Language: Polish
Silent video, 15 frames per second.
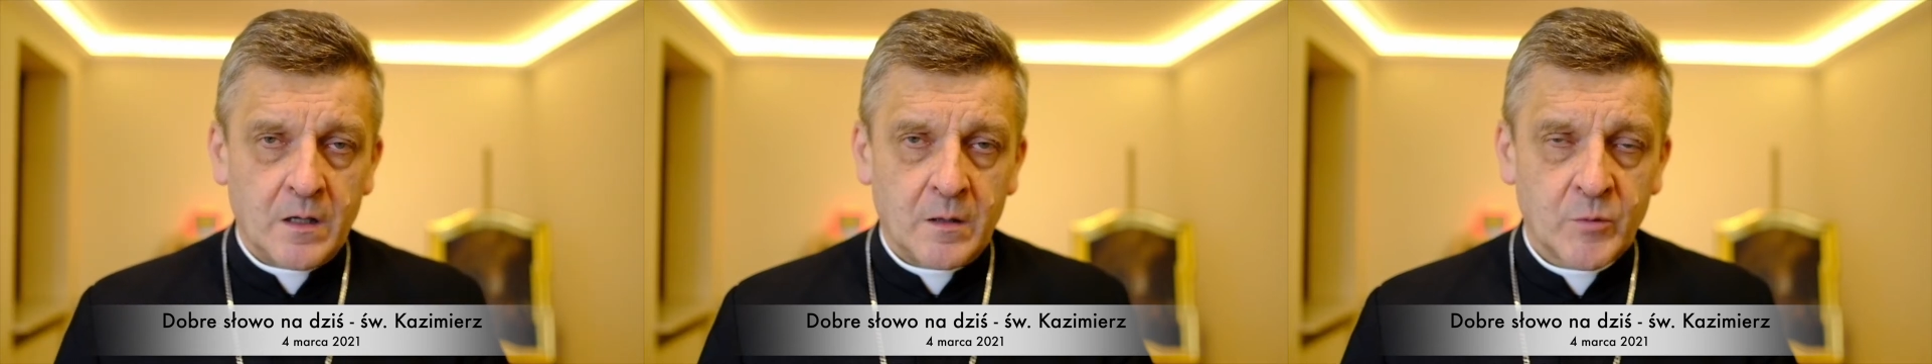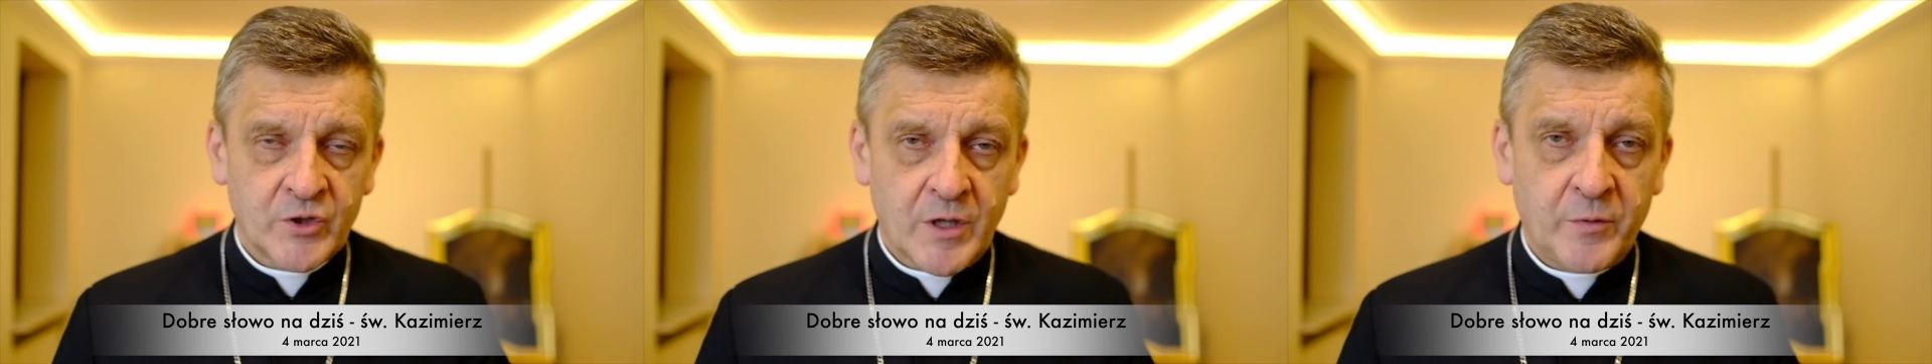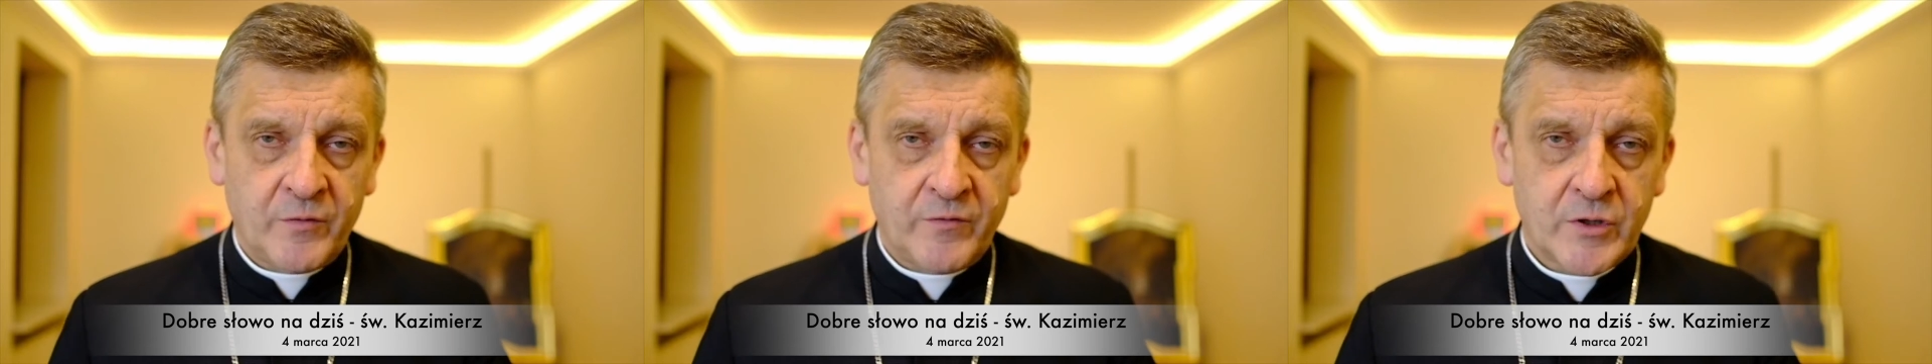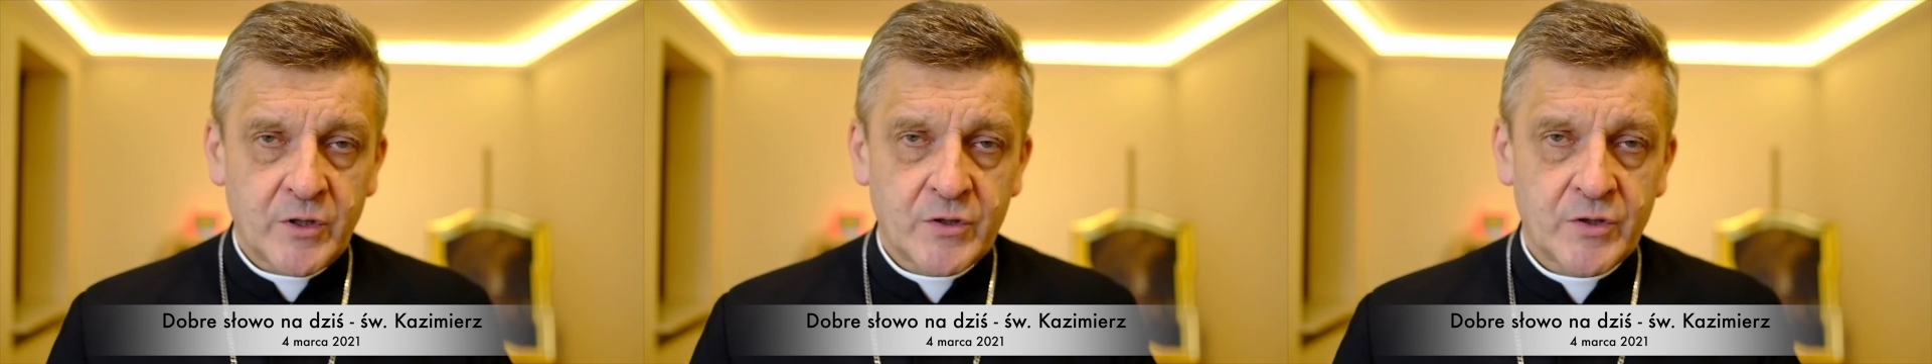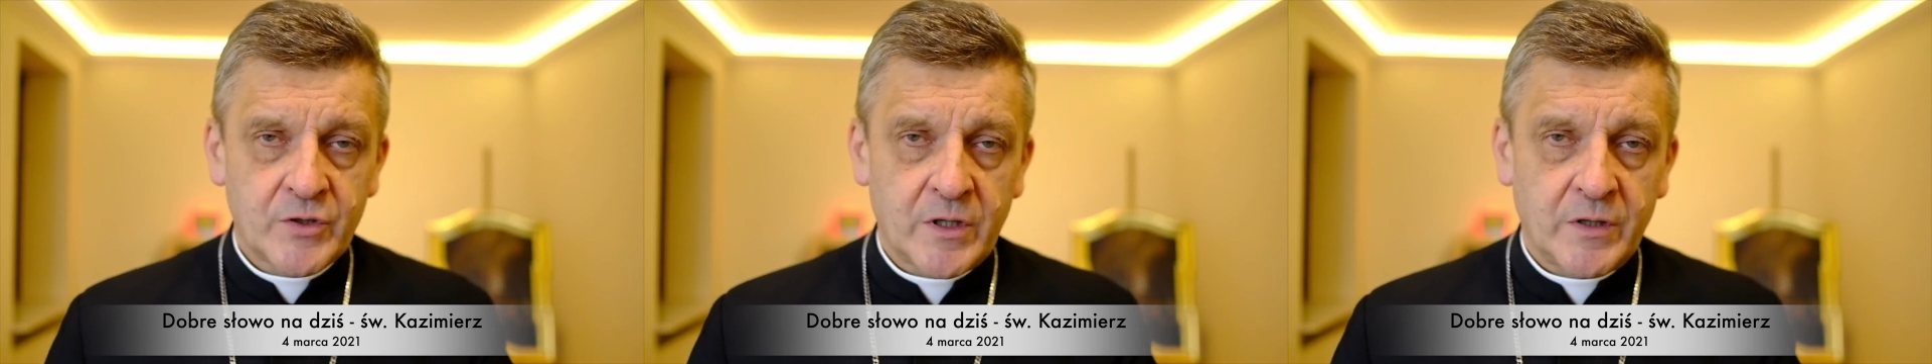Można
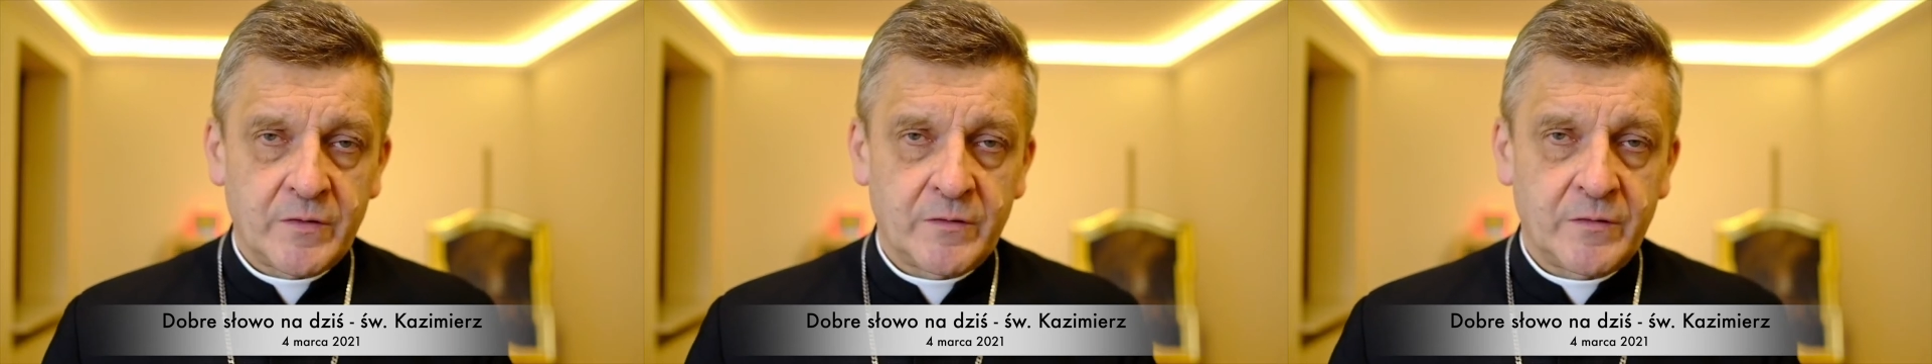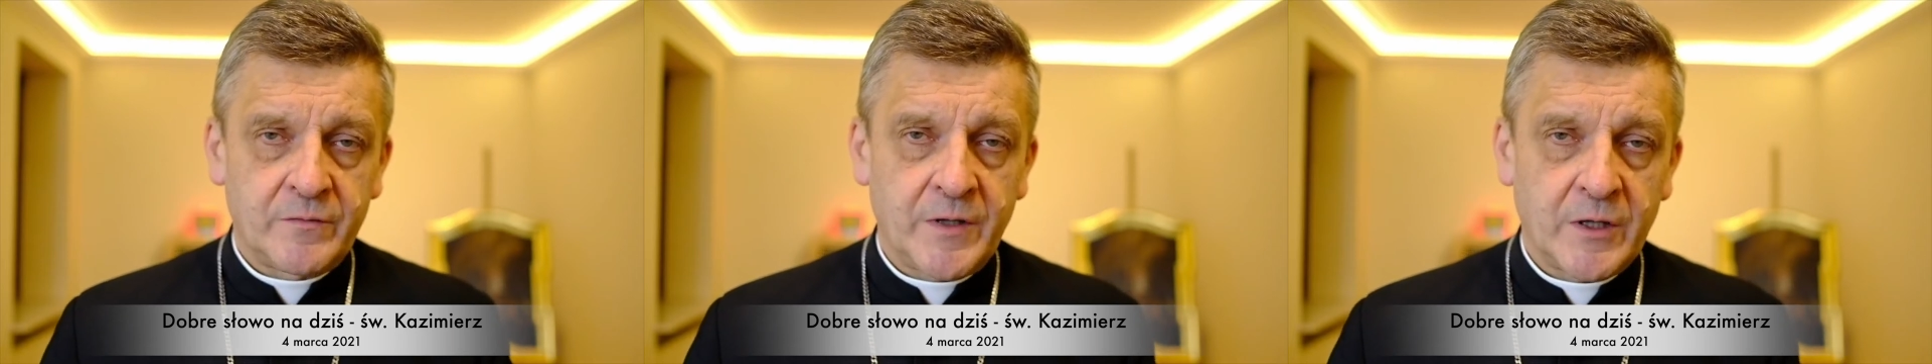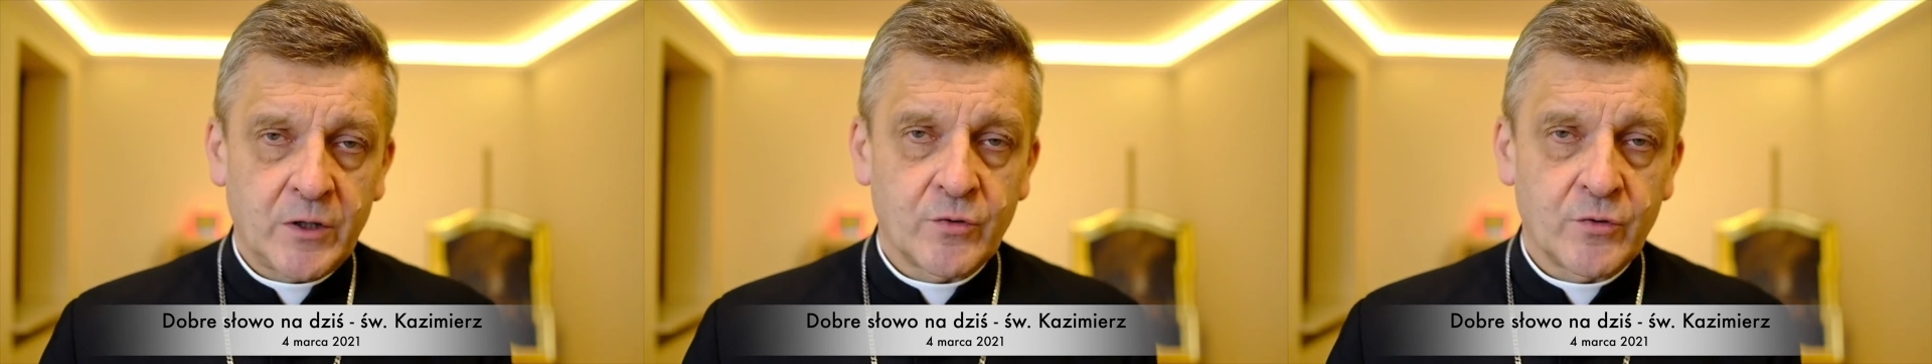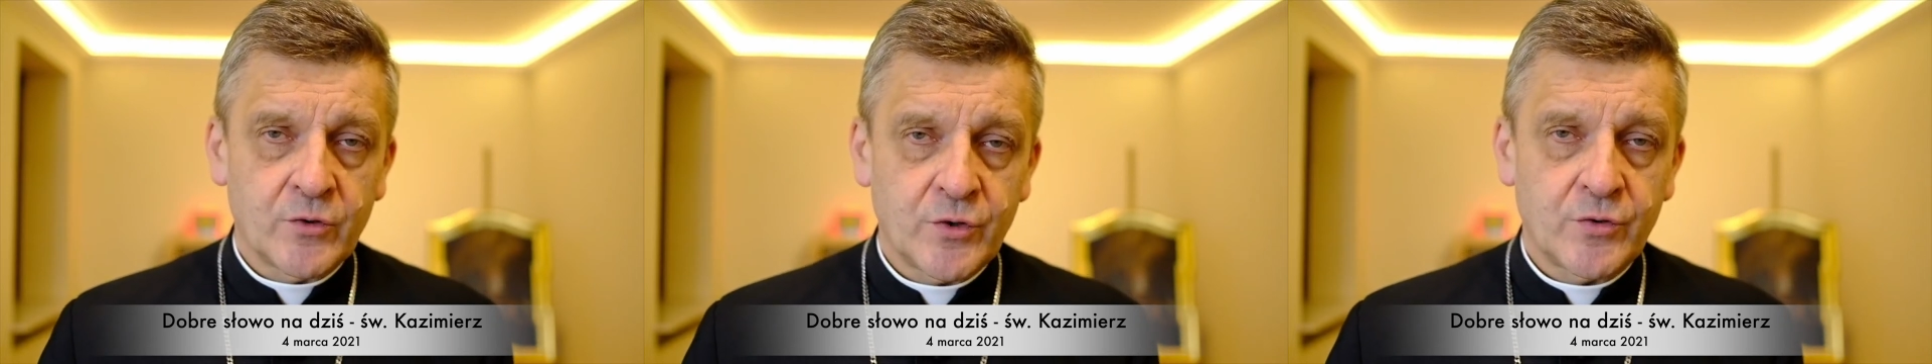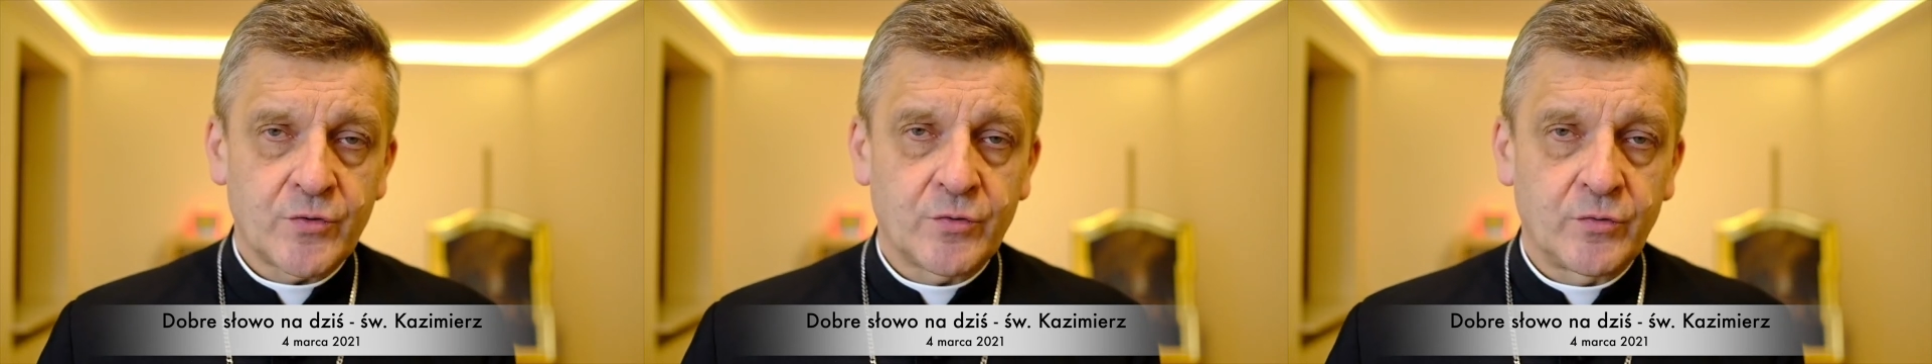powiedzieć, że w jego
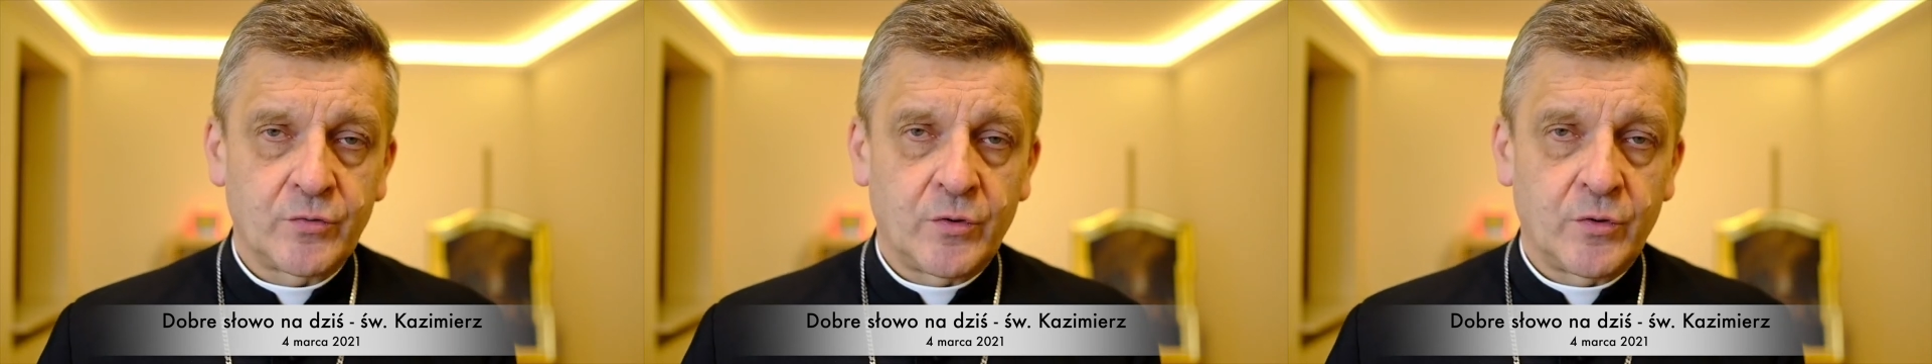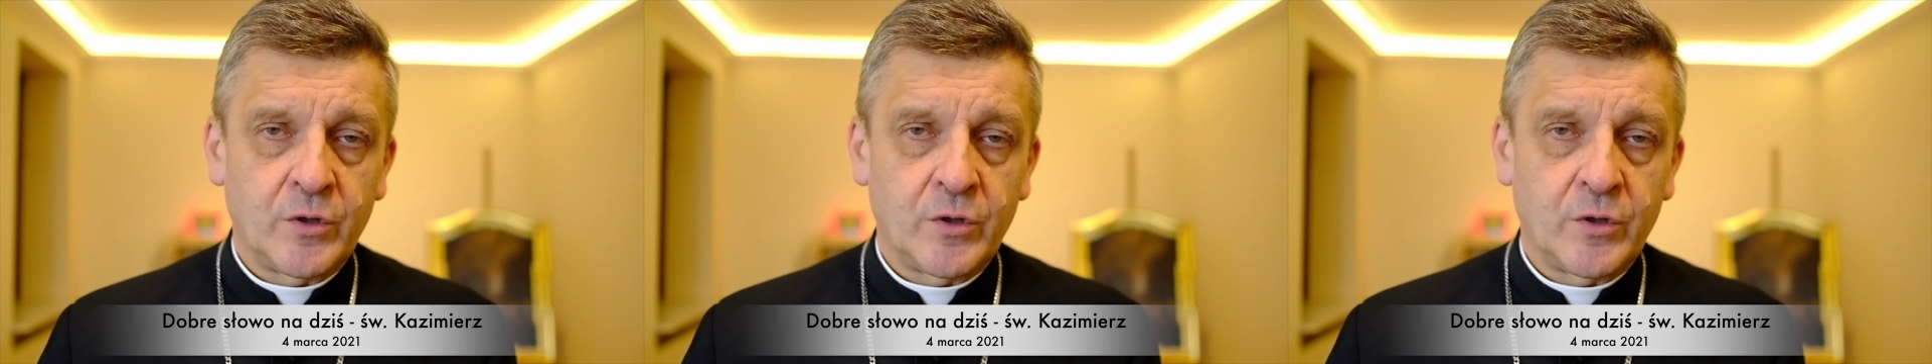życiu